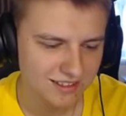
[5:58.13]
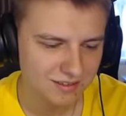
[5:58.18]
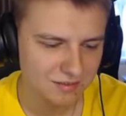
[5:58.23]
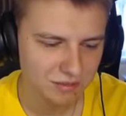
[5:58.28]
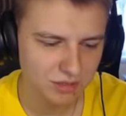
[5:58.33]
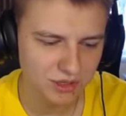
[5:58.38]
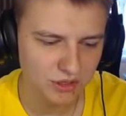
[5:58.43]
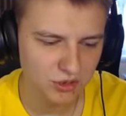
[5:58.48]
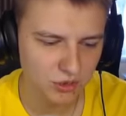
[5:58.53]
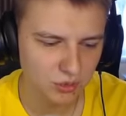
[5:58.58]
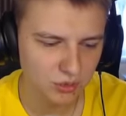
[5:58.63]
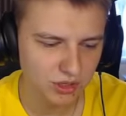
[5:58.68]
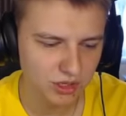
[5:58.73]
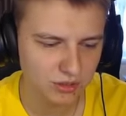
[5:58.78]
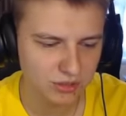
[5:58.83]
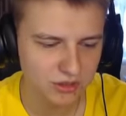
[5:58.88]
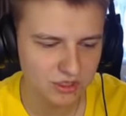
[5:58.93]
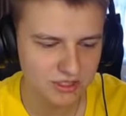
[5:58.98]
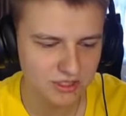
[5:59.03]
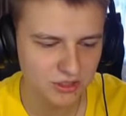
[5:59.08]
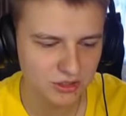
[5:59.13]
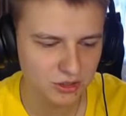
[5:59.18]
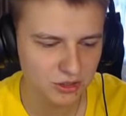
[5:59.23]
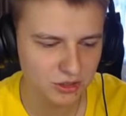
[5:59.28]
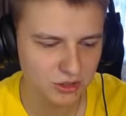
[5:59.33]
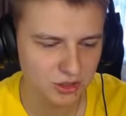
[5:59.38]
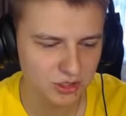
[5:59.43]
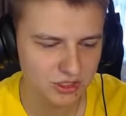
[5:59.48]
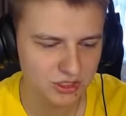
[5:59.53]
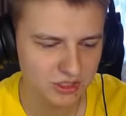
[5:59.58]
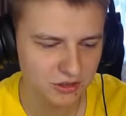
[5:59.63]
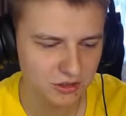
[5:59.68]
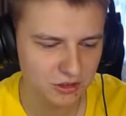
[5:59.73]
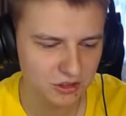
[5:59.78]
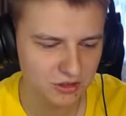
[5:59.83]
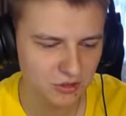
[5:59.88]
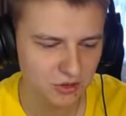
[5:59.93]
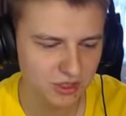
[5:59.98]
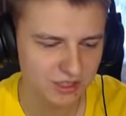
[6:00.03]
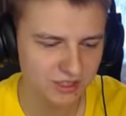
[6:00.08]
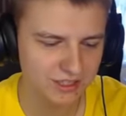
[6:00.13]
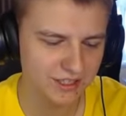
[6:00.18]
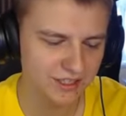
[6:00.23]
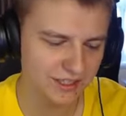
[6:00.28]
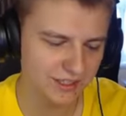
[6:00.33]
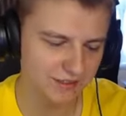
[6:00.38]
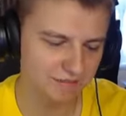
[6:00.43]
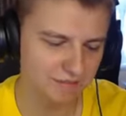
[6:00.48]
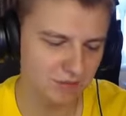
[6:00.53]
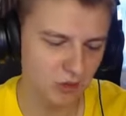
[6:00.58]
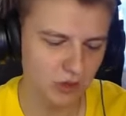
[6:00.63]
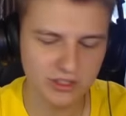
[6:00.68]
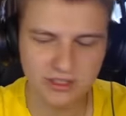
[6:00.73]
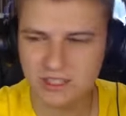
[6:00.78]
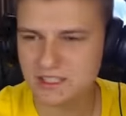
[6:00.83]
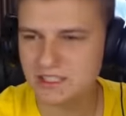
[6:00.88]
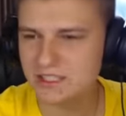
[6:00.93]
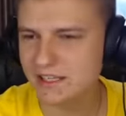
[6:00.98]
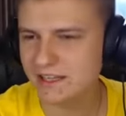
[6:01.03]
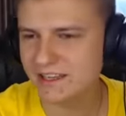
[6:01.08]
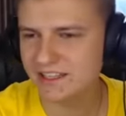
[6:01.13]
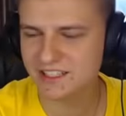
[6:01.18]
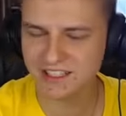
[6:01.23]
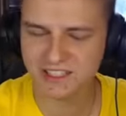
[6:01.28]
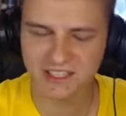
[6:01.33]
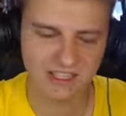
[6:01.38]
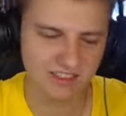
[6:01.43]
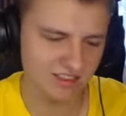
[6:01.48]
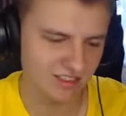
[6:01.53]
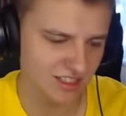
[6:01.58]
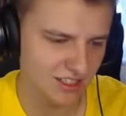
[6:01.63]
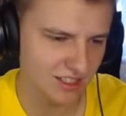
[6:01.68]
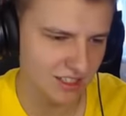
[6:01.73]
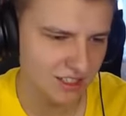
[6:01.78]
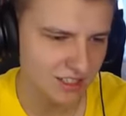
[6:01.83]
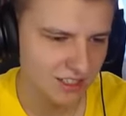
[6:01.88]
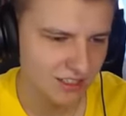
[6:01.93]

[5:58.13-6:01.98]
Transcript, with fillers: Блин, ну меня бесит то, что отстает звук от игры. Но это из-за AR-сервера.